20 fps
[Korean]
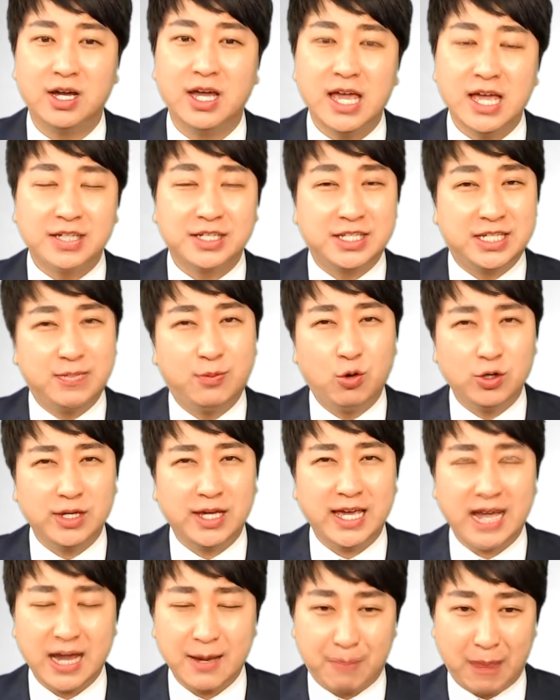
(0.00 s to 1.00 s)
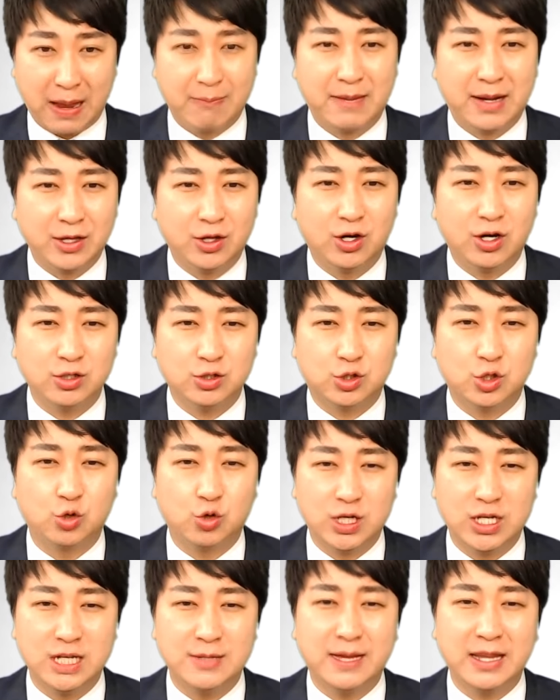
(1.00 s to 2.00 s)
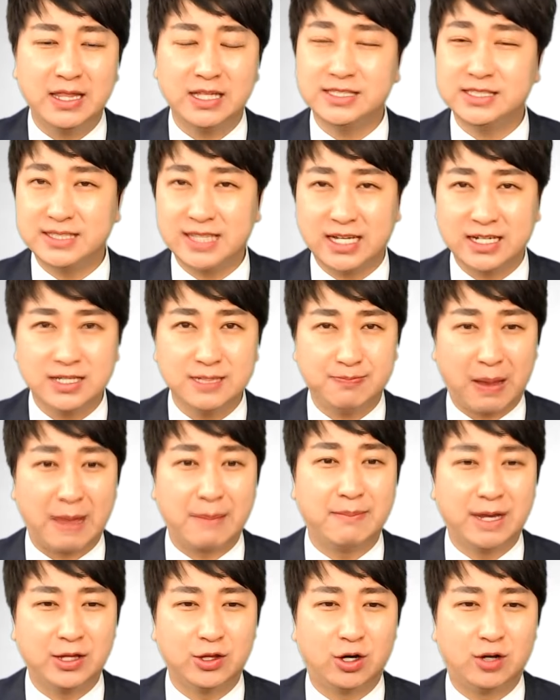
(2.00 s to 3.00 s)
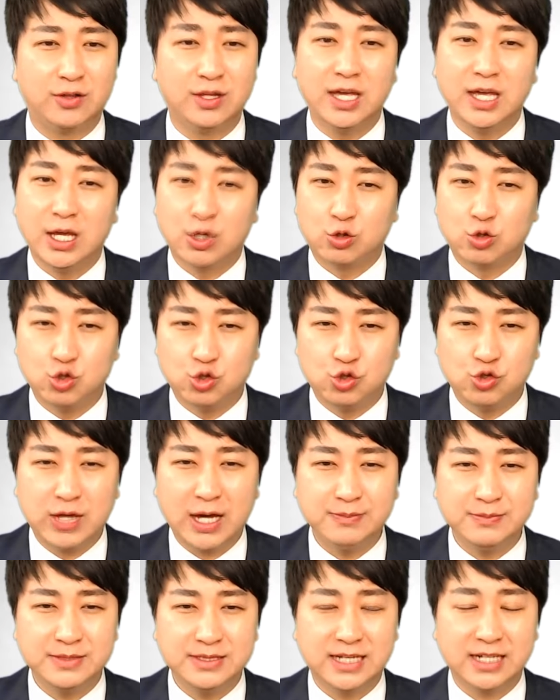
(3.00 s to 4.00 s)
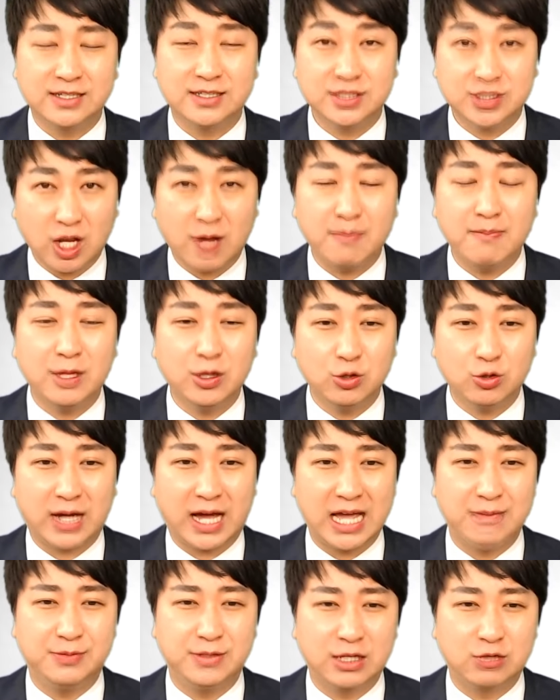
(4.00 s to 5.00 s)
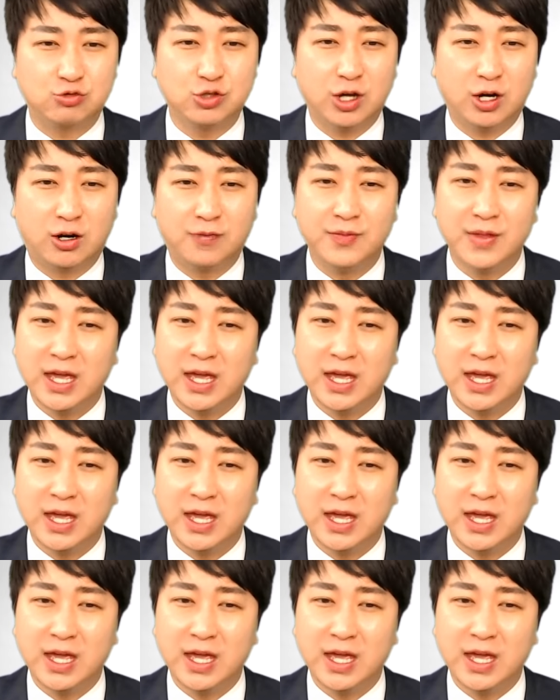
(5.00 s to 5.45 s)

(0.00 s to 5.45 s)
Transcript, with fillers: 기본 계약 100만원 그리고 일반한 진단금 100만원 그 유사암 진단금 1000만원 가입이 되고요.